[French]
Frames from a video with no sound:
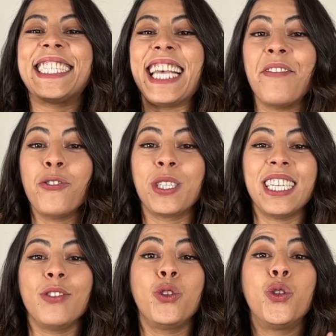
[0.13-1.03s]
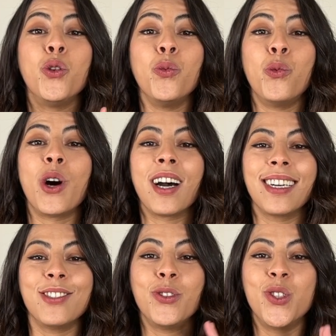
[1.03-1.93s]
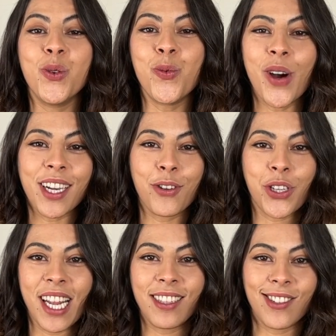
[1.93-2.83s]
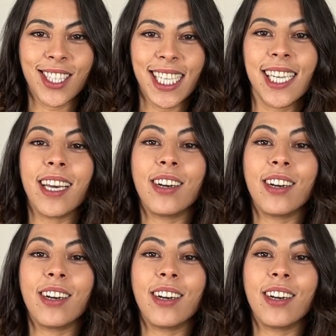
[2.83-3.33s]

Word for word: Ça faisait deux mois, deux mois que je l'attendais.